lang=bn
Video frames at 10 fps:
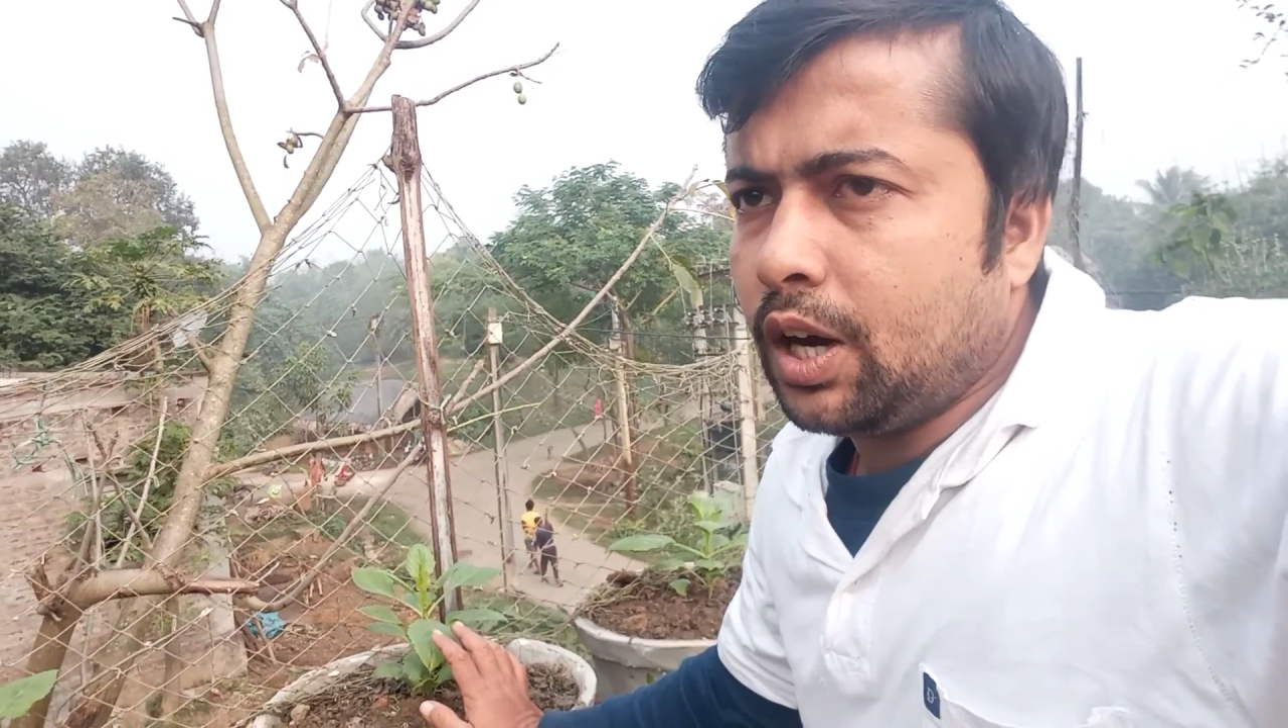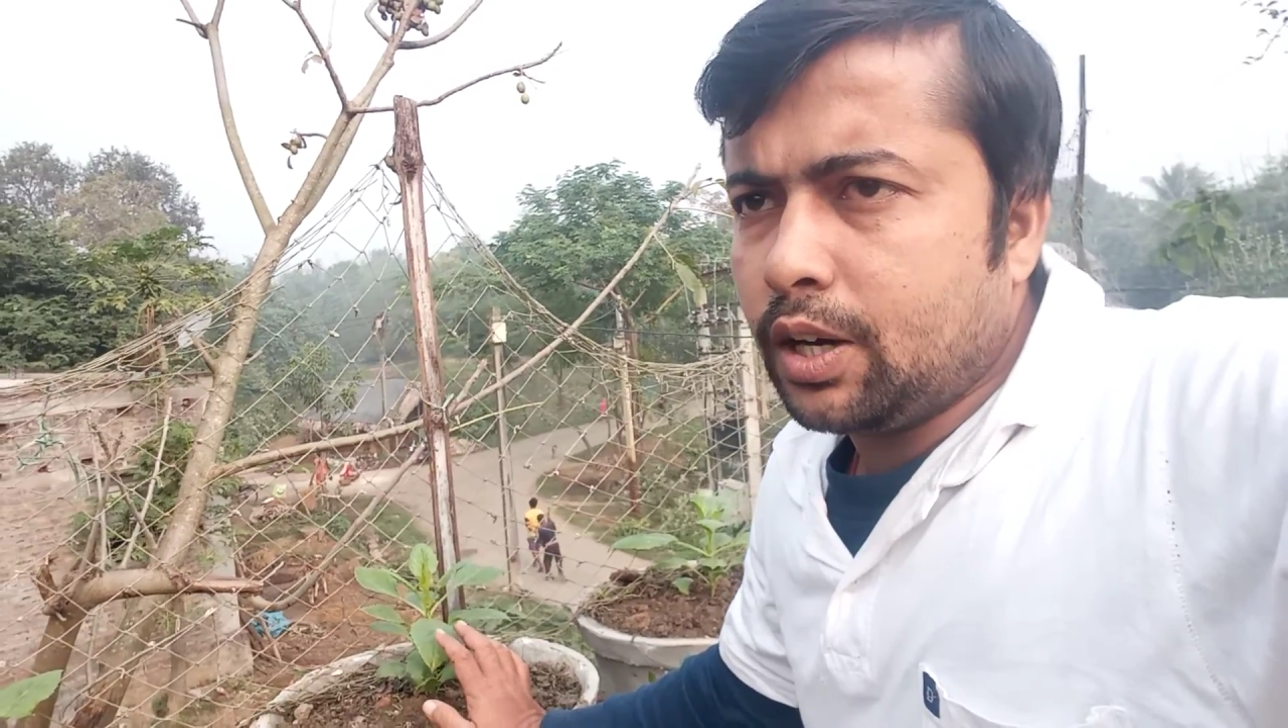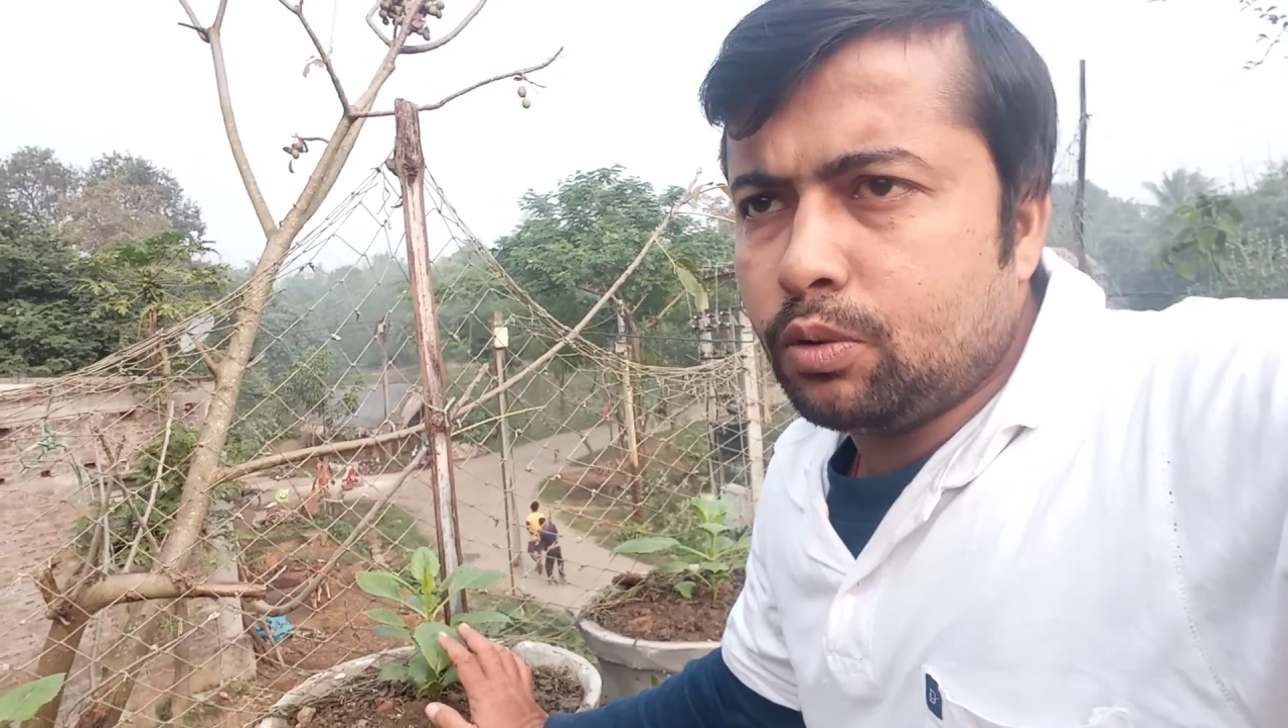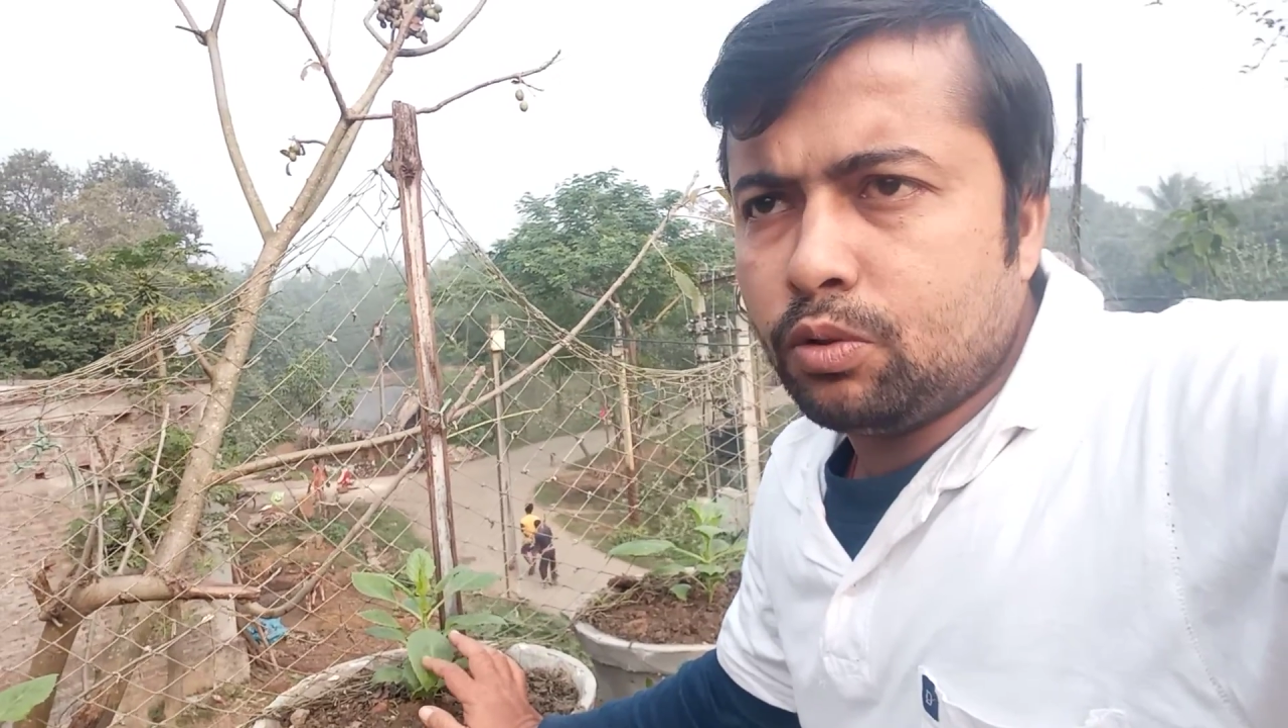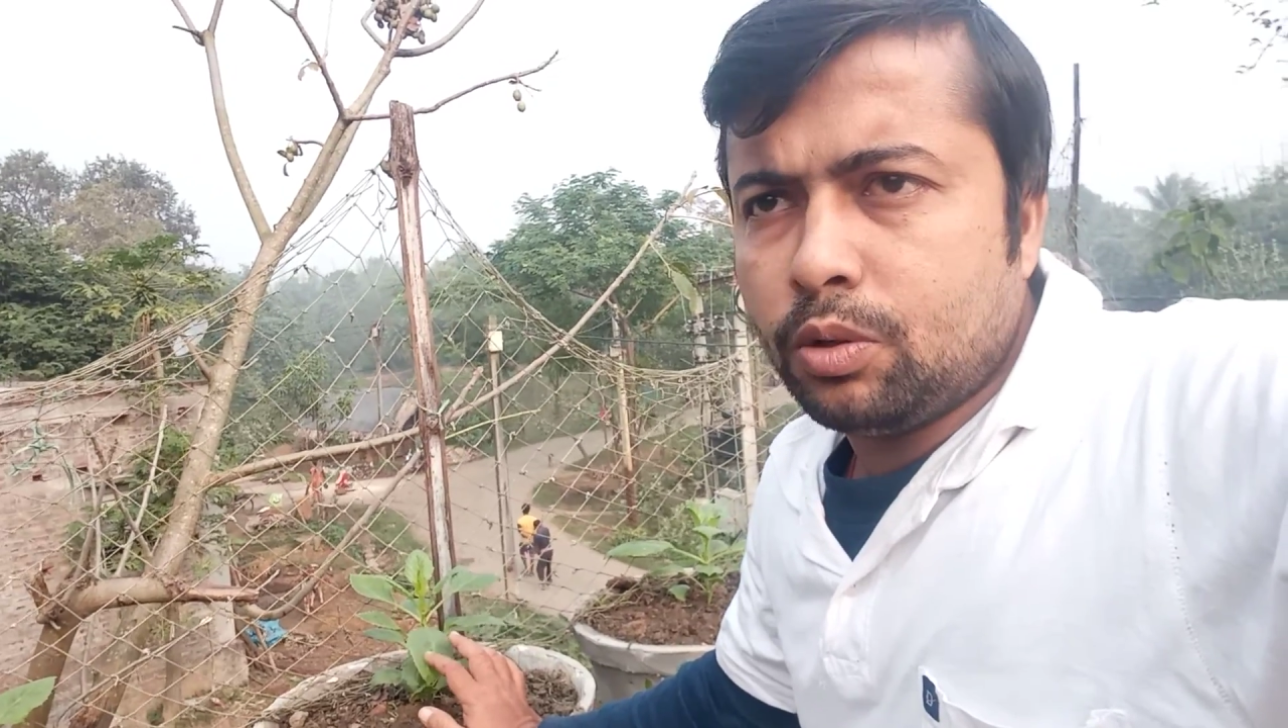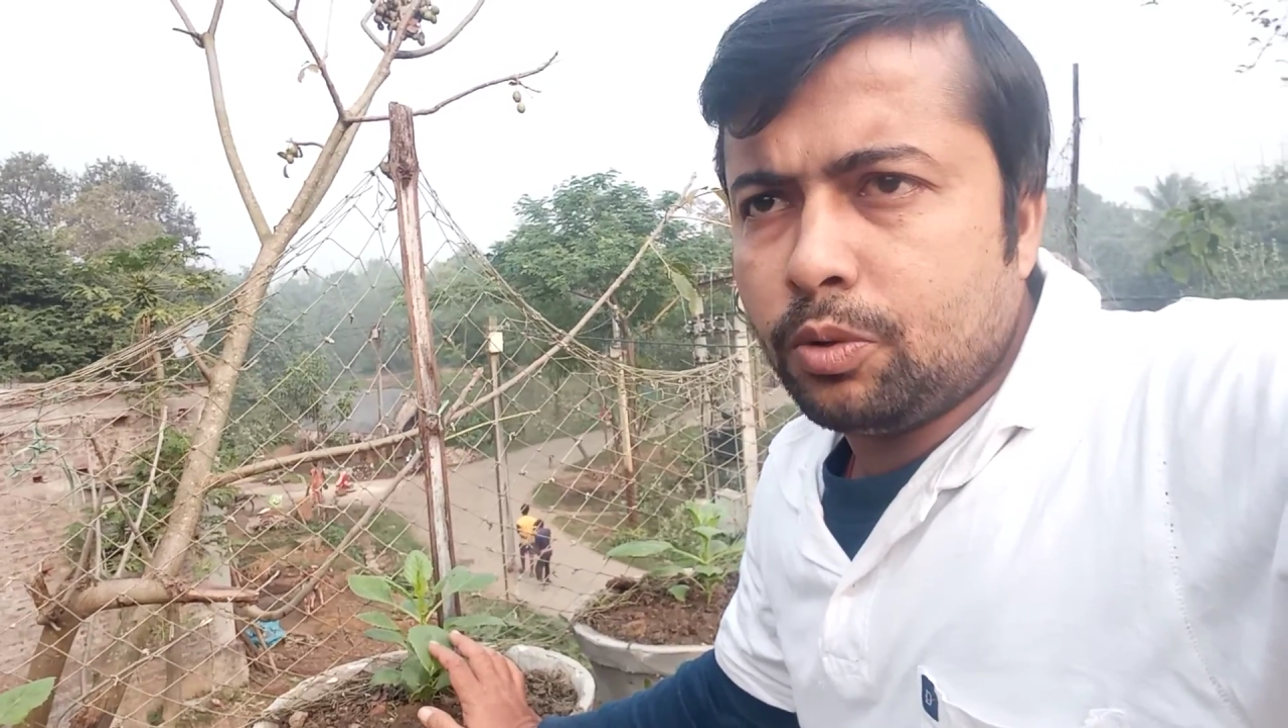হাড়গুঁড়ো